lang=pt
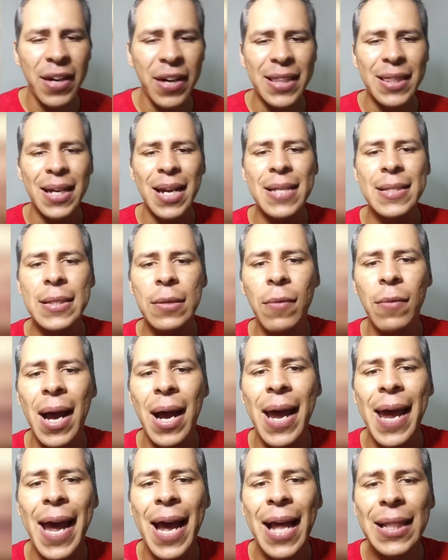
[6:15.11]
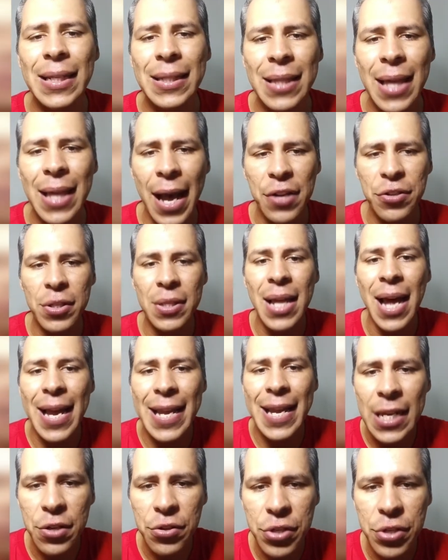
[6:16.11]
Então ele vai trazer uma
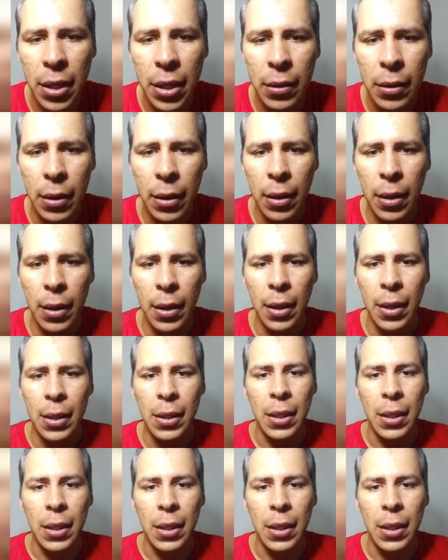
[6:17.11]
realidade da Índia